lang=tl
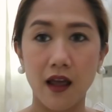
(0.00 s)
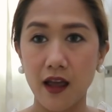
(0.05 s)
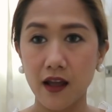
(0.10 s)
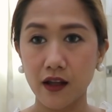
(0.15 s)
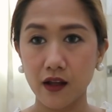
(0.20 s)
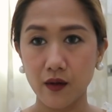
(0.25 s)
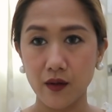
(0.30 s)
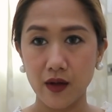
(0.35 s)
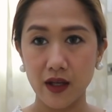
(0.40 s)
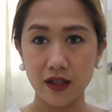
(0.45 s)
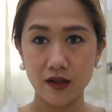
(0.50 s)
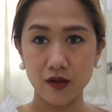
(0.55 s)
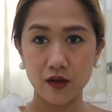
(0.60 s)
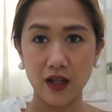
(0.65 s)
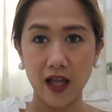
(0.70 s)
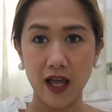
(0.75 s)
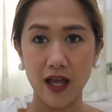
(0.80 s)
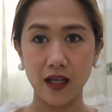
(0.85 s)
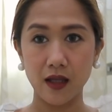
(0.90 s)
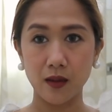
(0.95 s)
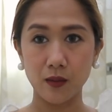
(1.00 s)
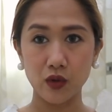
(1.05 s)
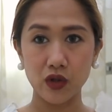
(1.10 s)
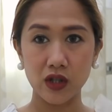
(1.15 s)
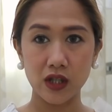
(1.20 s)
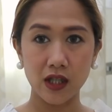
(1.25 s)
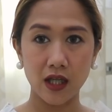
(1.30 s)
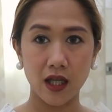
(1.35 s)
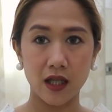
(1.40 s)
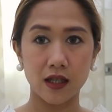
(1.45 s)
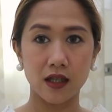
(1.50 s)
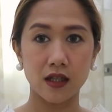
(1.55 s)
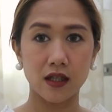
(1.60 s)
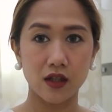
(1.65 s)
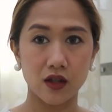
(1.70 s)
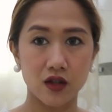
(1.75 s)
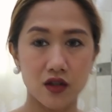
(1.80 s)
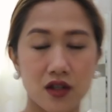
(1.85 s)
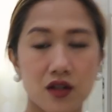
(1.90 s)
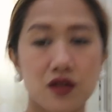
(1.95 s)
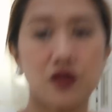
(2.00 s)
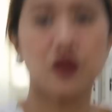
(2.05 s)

Anyways, unahin muna natin dito sa